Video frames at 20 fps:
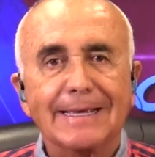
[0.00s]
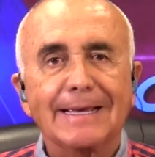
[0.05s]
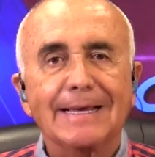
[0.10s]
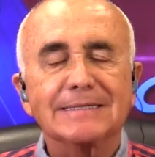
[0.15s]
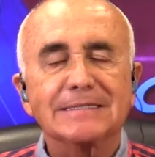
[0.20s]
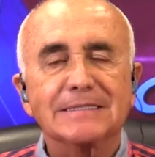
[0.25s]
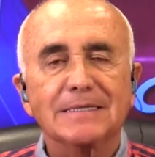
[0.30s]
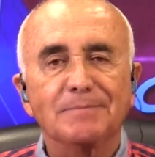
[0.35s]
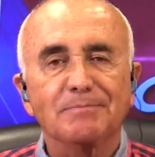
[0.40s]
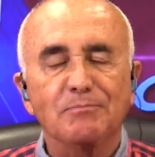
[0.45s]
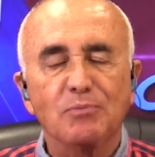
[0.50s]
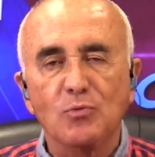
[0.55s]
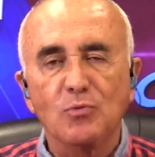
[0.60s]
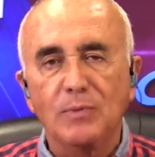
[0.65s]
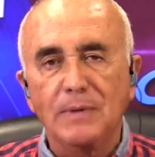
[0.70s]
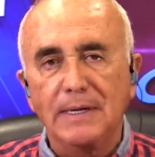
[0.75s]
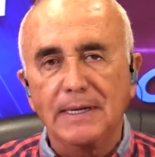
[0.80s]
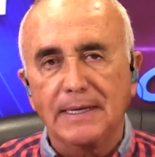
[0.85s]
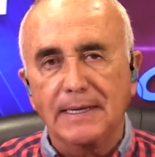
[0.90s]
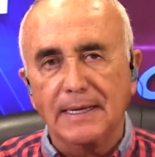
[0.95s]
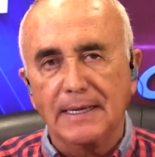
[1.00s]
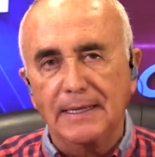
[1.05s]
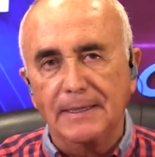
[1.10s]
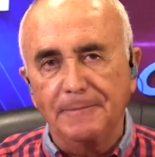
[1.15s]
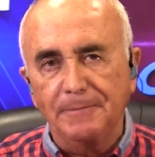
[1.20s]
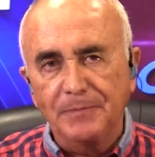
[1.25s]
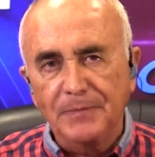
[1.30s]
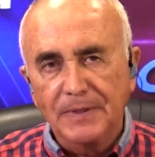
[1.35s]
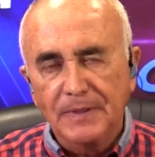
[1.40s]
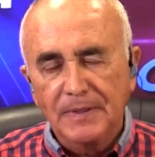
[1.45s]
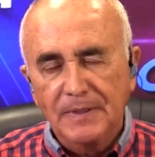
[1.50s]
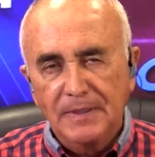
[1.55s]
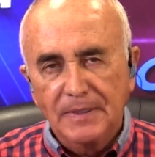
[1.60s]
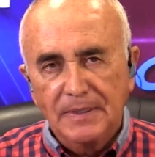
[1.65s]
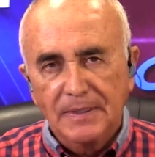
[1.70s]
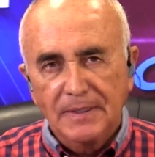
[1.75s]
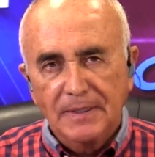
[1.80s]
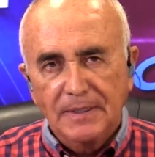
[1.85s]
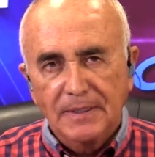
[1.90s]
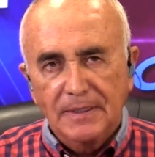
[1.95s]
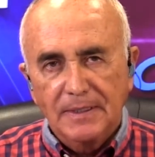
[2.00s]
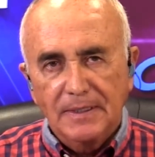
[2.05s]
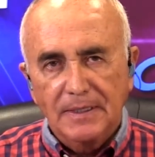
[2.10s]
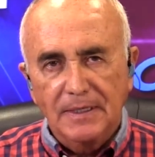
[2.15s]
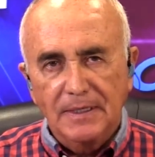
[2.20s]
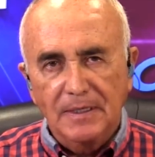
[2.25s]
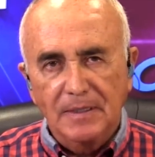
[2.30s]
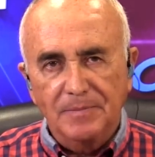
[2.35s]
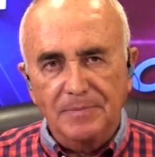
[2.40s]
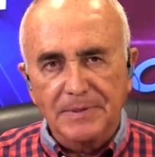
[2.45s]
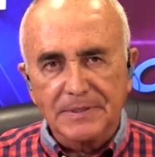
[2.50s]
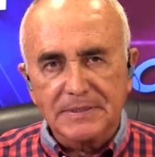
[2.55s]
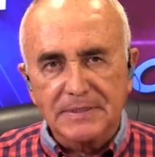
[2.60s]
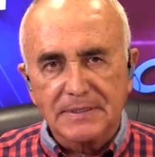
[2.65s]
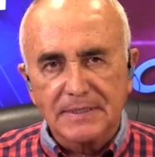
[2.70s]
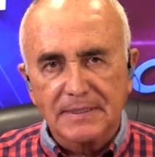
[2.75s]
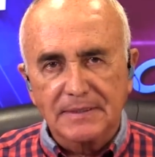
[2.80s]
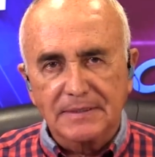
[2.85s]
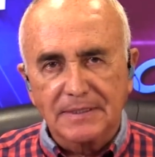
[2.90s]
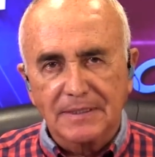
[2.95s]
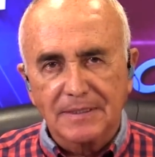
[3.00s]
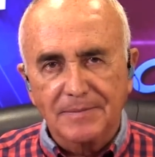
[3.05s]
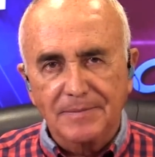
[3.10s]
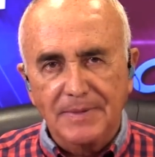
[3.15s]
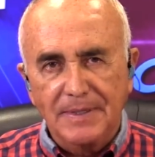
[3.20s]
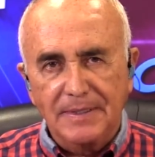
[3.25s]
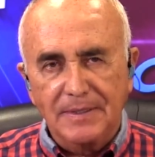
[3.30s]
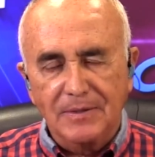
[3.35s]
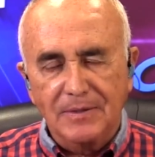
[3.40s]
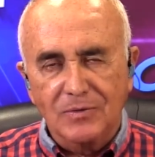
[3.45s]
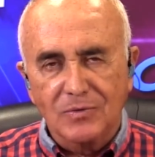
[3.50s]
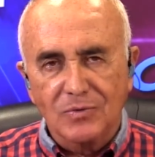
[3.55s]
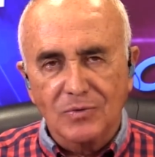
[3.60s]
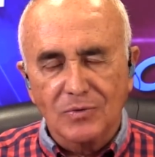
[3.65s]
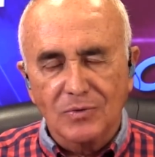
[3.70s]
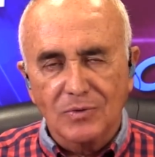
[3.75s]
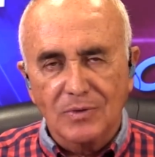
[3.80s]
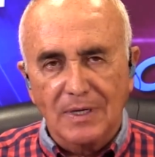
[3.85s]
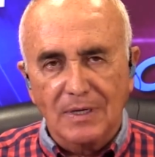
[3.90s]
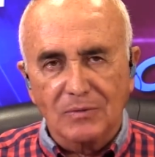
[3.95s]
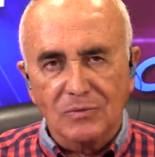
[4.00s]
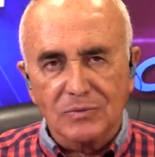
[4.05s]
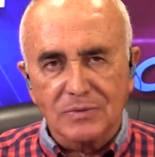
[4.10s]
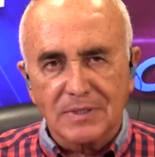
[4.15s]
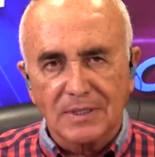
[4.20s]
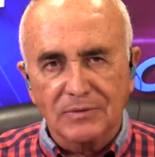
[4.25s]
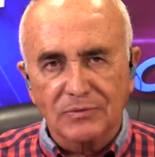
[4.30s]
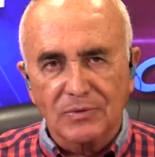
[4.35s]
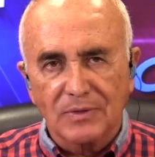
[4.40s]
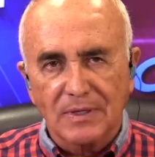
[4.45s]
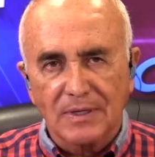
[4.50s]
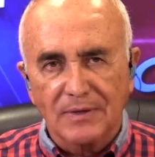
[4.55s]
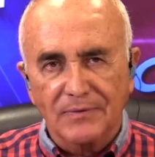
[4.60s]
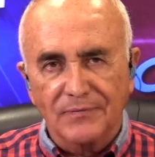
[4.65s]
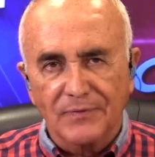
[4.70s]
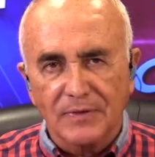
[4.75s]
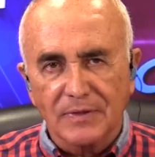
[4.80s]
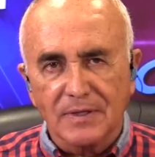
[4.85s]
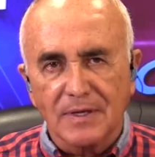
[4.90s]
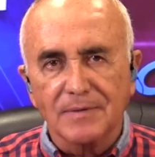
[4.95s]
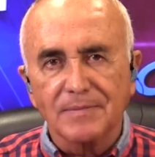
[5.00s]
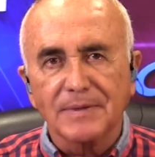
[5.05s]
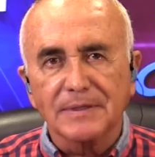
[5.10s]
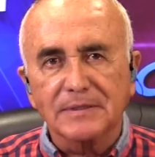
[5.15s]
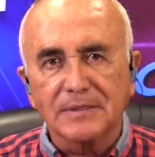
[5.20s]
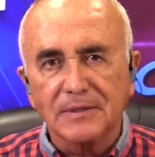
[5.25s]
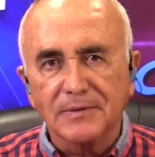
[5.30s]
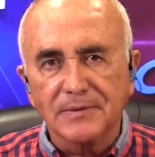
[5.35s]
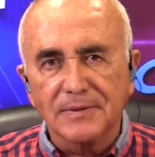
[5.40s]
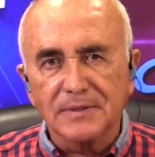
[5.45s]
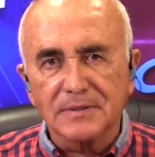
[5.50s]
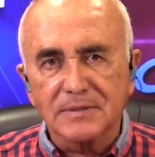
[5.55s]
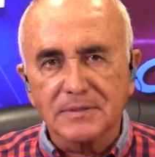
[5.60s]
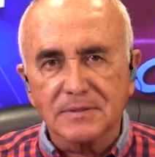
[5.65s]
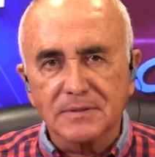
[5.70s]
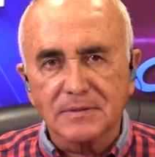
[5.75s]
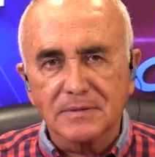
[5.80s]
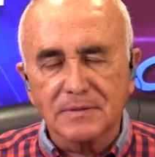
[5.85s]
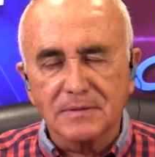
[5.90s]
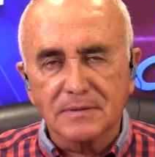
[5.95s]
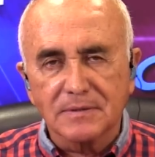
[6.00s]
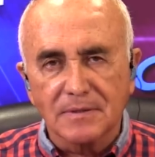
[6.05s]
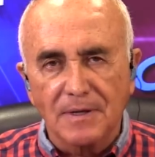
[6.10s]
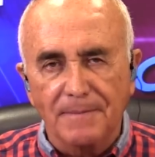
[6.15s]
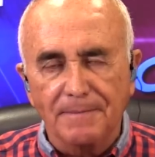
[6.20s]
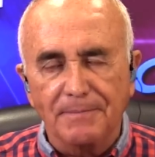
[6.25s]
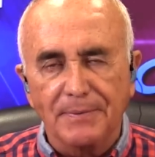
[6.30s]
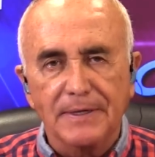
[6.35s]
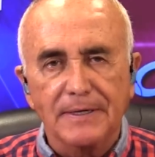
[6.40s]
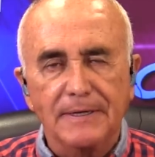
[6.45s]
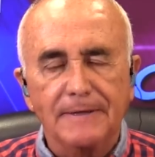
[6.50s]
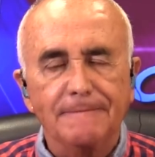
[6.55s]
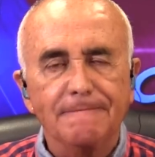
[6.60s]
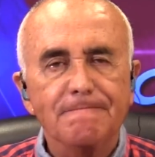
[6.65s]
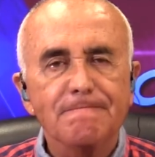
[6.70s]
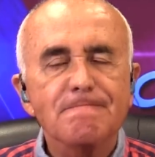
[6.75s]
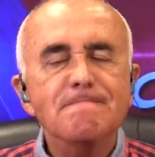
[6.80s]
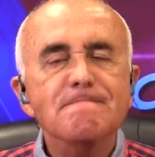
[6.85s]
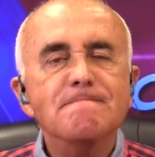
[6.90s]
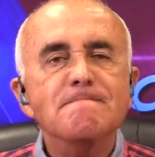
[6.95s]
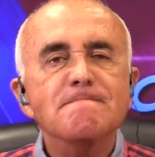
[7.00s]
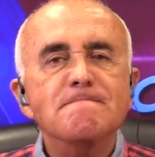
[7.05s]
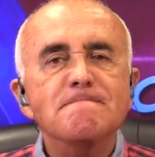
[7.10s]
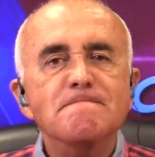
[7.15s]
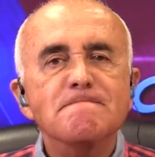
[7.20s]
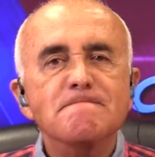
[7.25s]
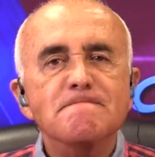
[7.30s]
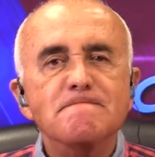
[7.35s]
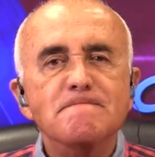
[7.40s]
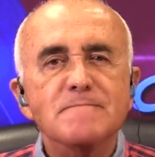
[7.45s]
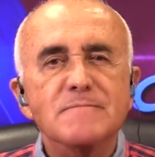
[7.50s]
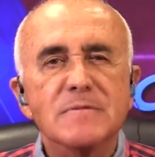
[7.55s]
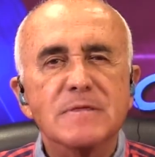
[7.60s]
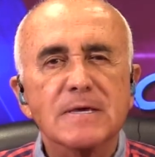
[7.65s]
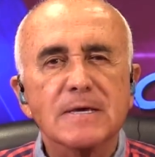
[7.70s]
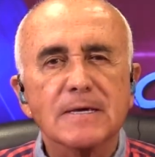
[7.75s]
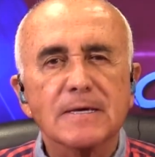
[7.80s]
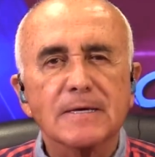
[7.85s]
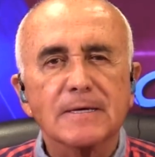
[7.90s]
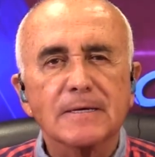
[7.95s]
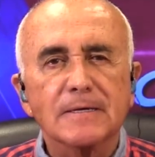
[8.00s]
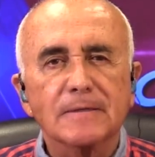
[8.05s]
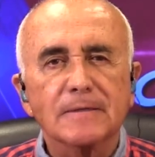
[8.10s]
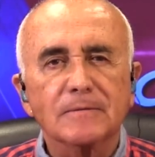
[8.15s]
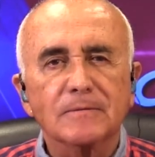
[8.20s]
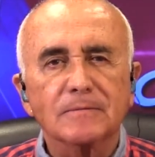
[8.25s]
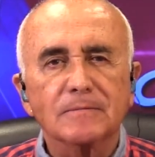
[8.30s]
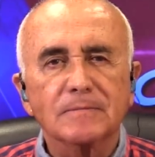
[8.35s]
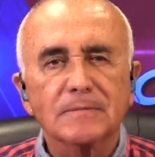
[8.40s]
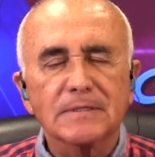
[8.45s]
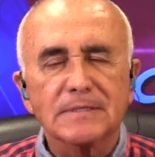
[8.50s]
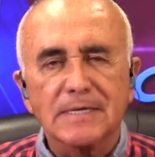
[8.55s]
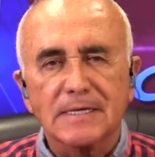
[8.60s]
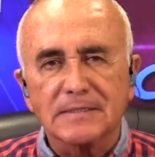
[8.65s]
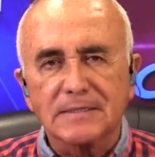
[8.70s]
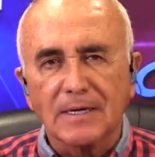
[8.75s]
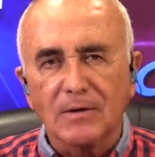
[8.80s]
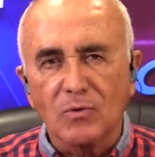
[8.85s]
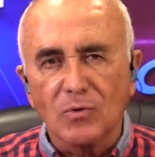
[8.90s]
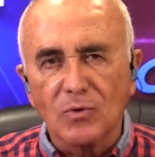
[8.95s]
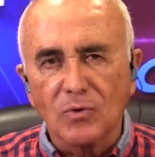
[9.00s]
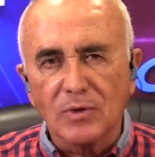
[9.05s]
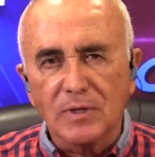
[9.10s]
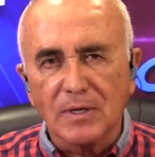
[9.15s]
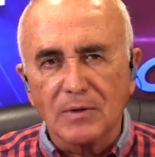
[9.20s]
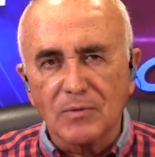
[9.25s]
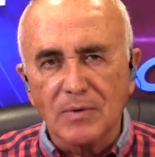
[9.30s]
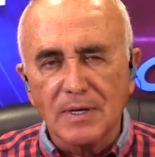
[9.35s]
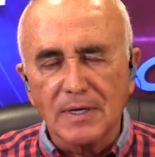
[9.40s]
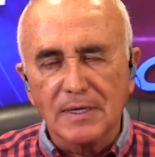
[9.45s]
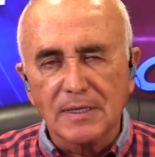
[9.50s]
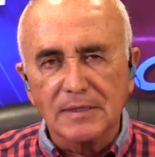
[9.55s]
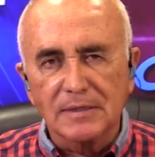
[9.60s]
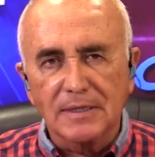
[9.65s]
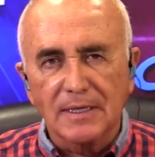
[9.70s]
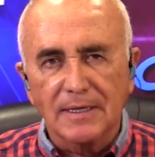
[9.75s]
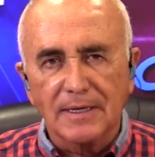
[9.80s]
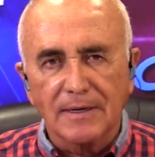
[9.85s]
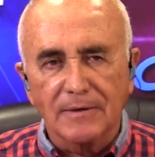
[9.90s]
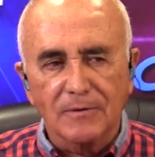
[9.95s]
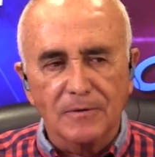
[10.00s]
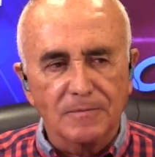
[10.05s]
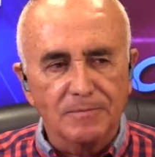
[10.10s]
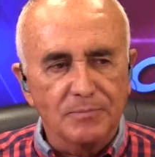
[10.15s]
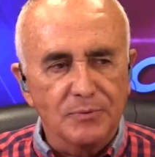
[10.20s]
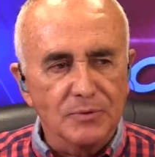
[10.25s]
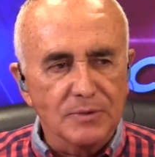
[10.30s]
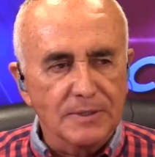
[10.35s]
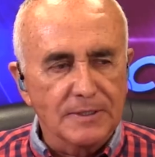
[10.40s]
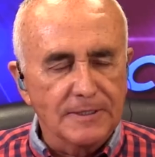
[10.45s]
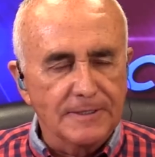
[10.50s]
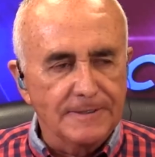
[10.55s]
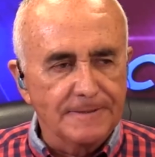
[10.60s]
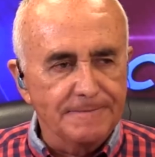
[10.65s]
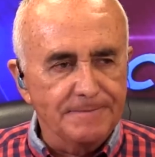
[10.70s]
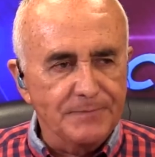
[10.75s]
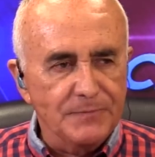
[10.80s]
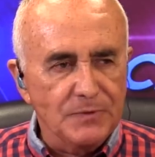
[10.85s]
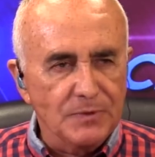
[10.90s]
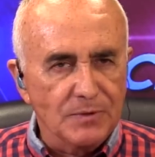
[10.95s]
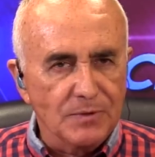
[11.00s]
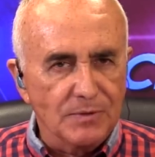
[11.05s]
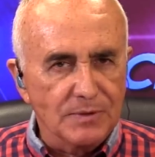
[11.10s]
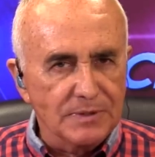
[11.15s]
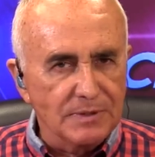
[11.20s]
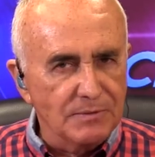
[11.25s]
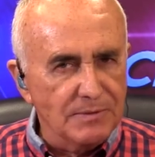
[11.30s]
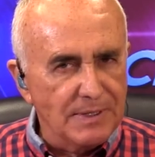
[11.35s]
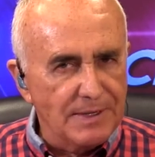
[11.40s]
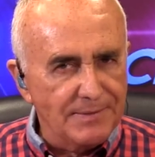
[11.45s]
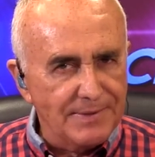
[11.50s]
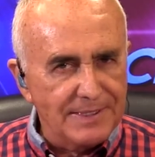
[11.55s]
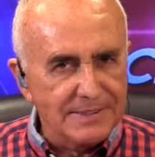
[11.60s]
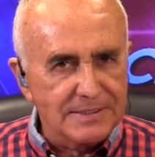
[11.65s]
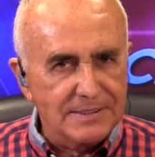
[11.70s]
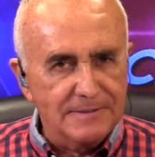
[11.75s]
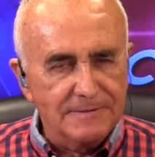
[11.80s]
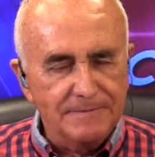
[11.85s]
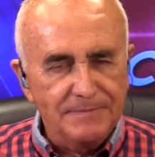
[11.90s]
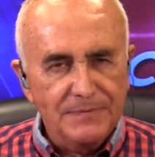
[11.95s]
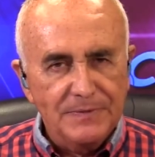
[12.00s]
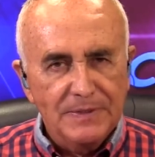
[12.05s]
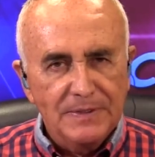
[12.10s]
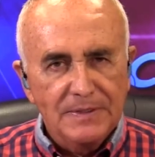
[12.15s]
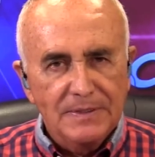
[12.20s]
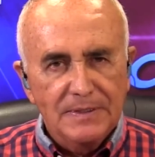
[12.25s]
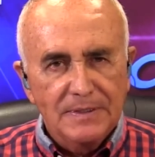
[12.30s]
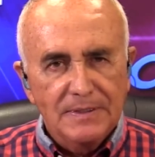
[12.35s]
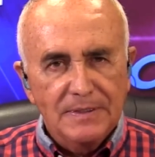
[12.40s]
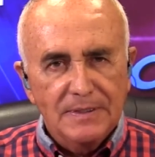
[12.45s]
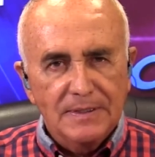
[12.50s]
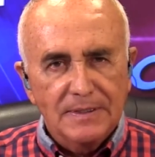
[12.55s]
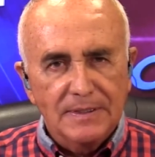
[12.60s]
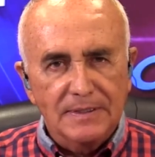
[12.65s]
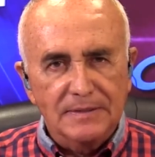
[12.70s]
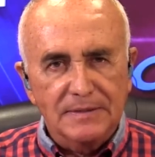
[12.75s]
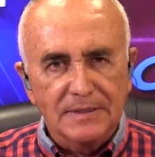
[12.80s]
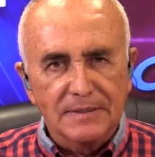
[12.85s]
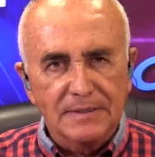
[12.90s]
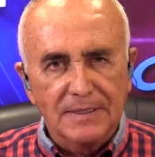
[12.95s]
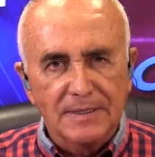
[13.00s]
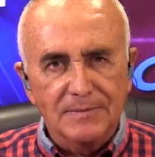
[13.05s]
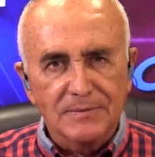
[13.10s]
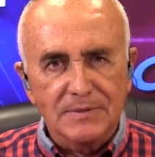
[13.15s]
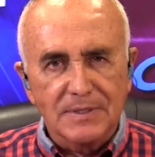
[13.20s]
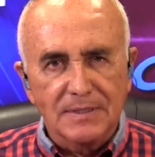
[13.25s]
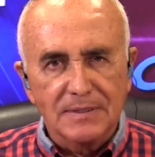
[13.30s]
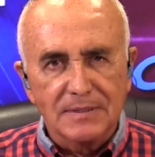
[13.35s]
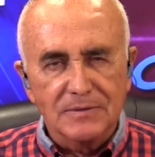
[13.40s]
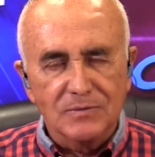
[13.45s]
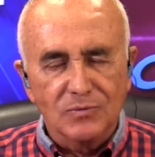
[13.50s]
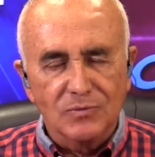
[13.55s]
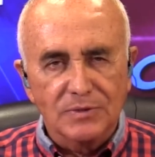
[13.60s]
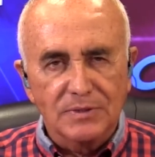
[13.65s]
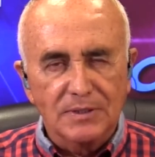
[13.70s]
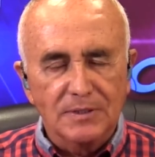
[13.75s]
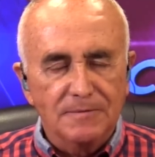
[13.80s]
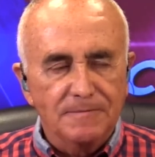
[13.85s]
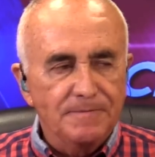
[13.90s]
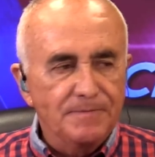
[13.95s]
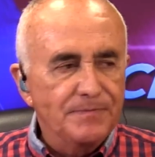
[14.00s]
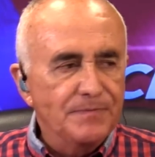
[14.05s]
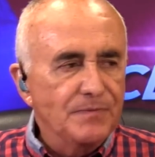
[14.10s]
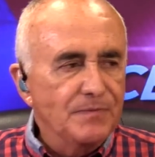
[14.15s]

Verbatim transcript: que hace pública el presidente de México acusando a Vulcan Materials Company de un desastre ecológico en Quintana Roo, porque yo creo que tiene una base que tendríamos que discutir.